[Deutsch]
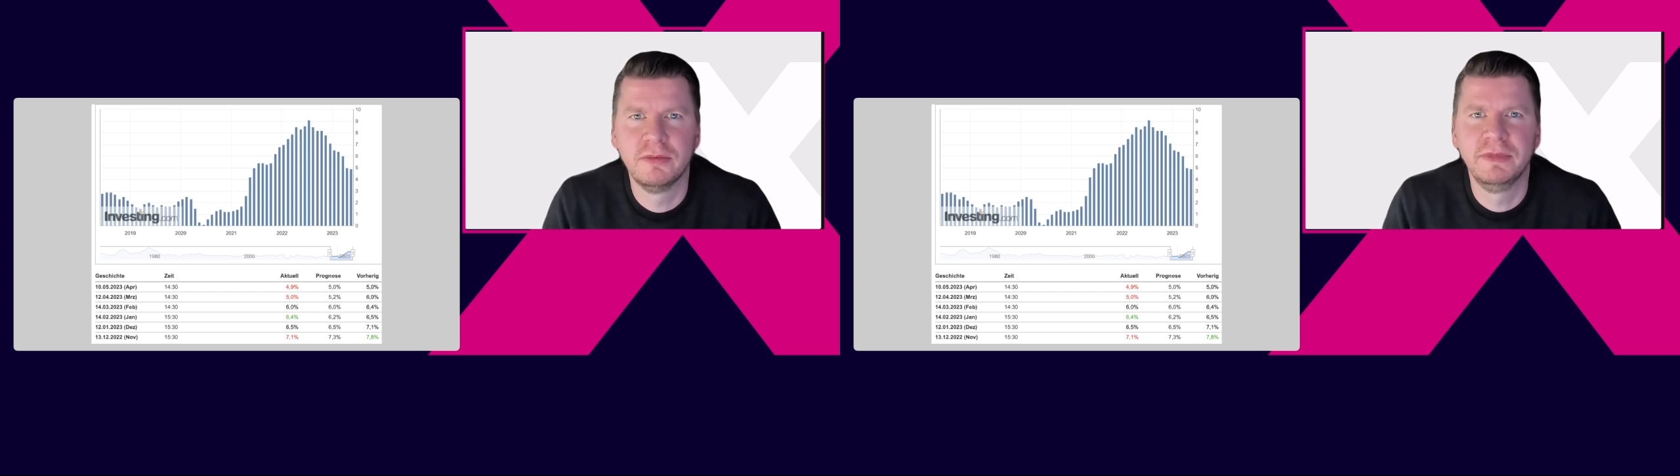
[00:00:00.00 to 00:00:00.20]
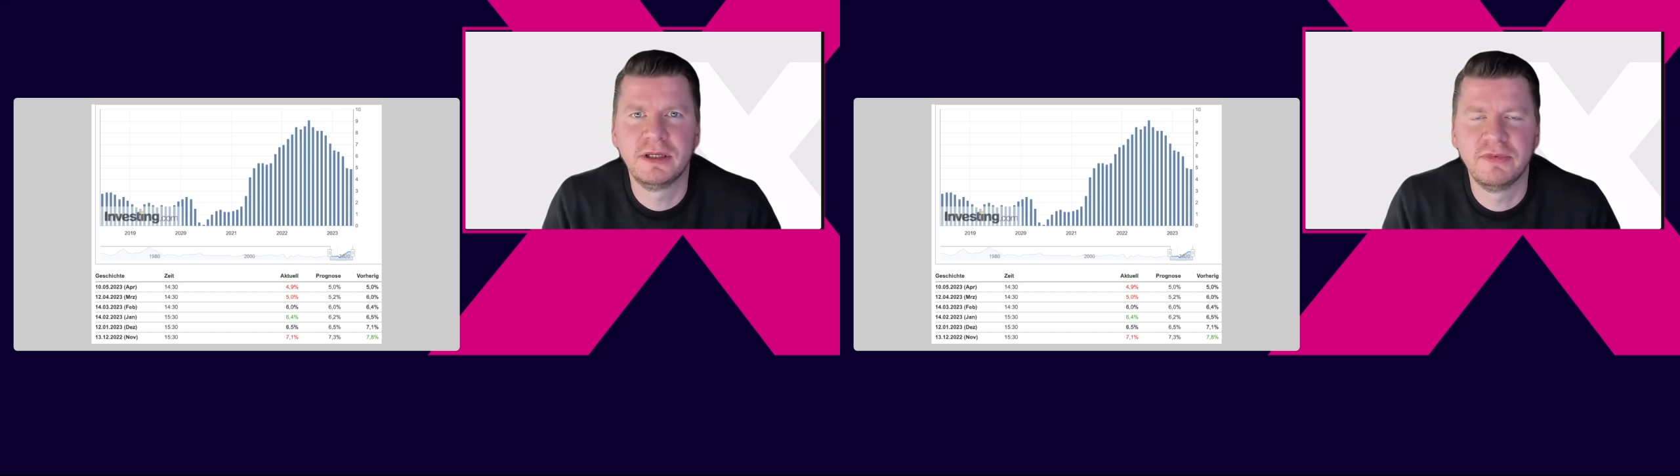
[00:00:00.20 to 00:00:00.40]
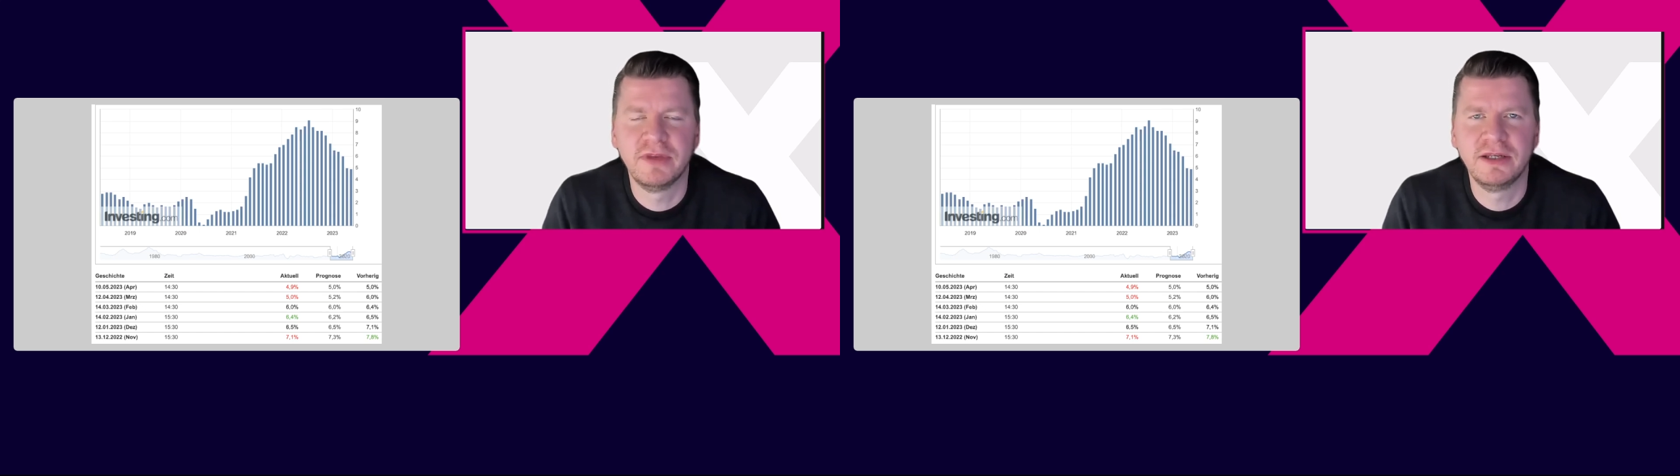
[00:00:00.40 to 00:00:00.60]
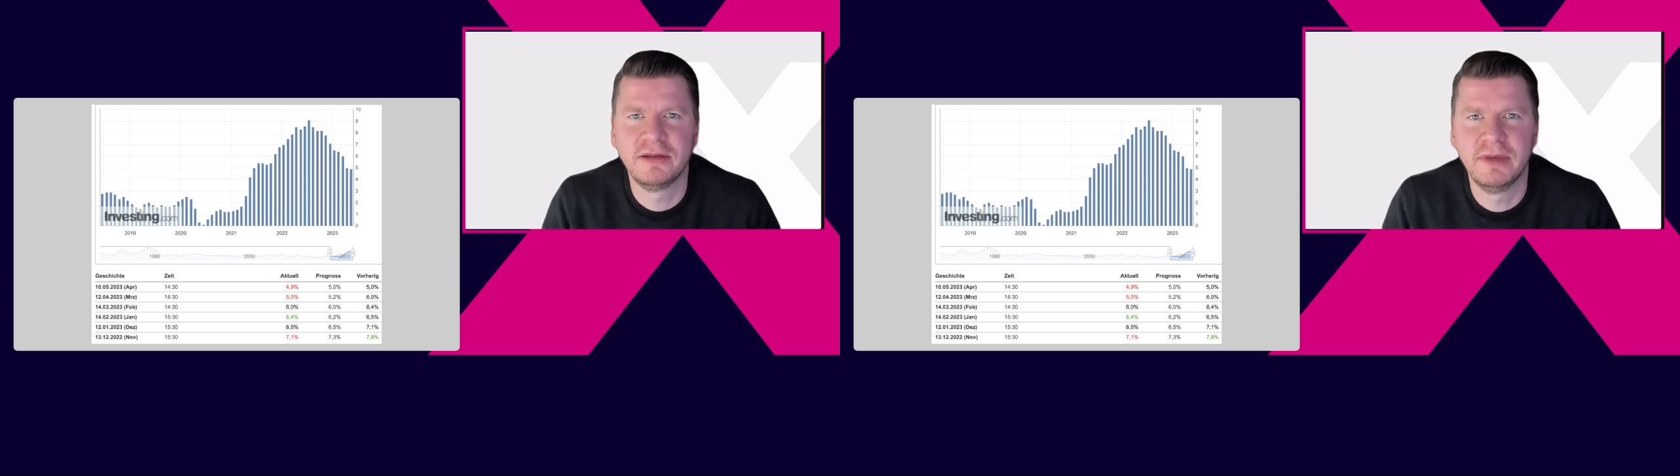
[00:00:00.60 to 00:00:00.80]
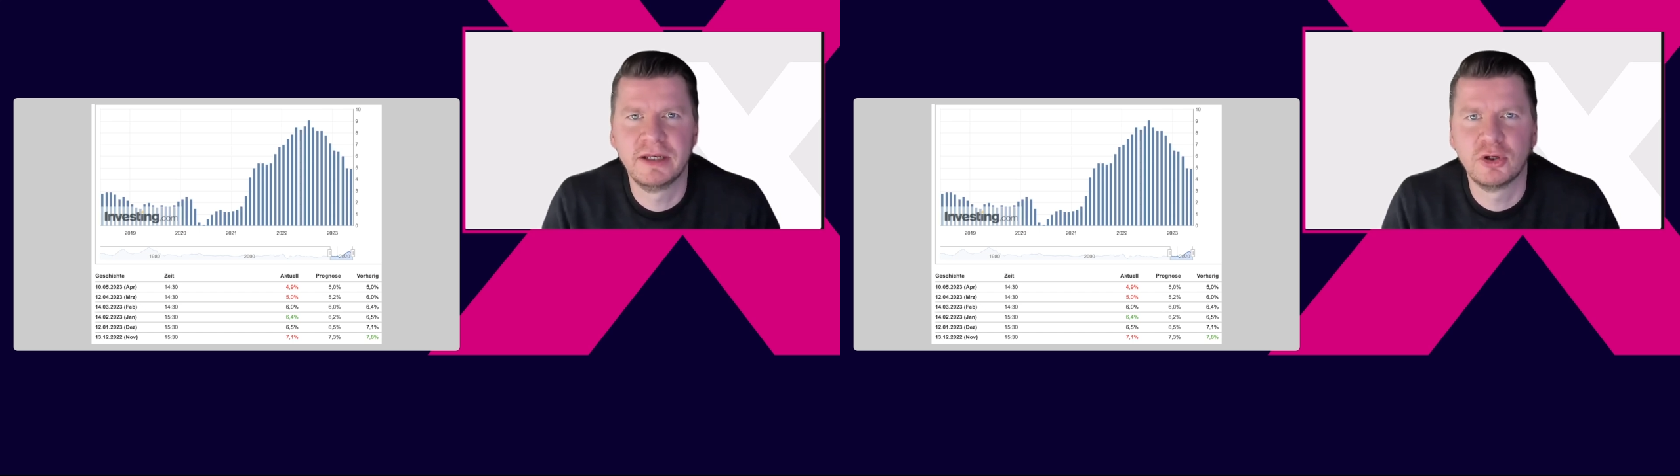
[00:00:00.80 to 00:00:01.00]
mit dem
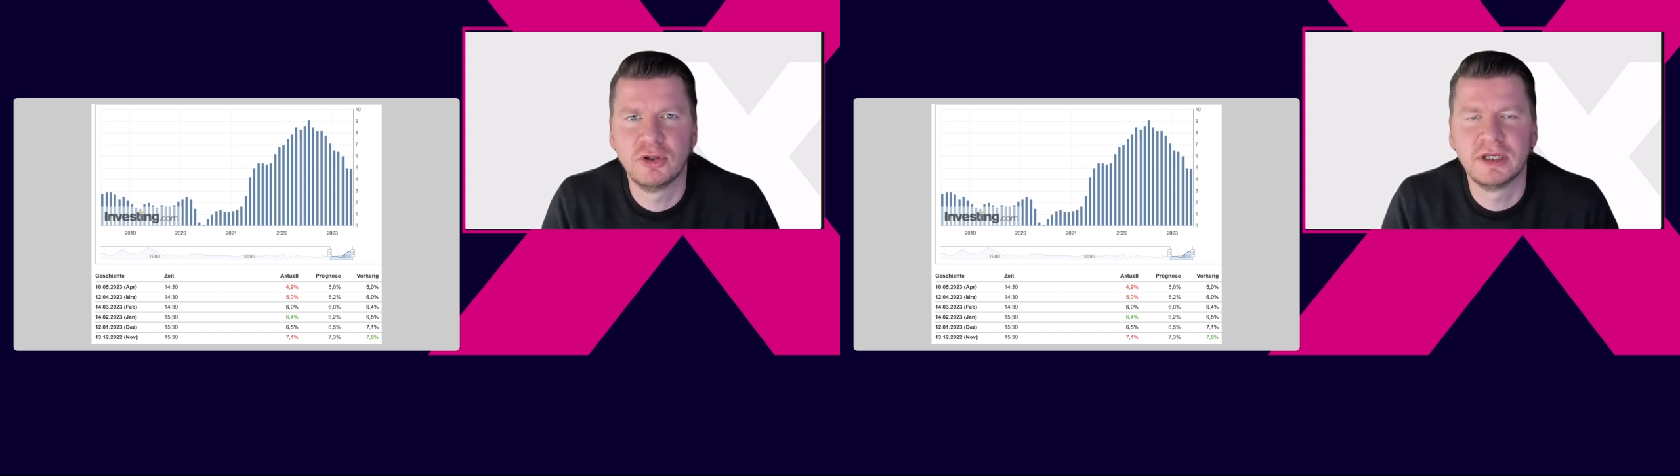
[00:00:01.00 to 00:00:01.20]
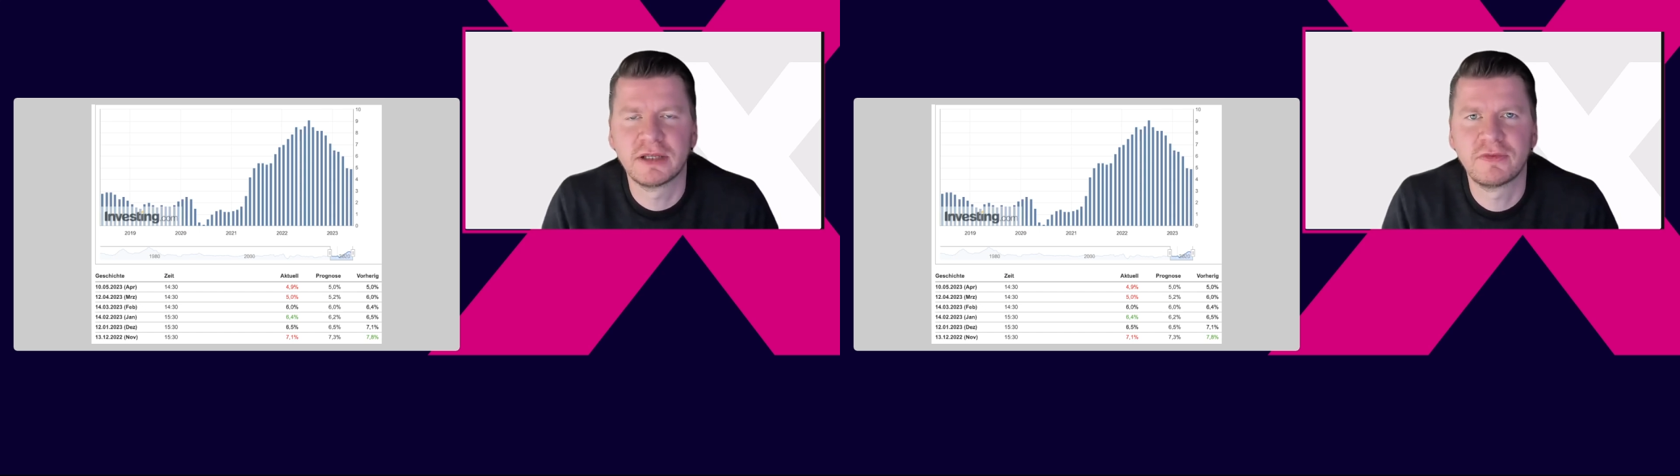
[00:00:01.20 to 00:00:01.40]
Sentiment könnte das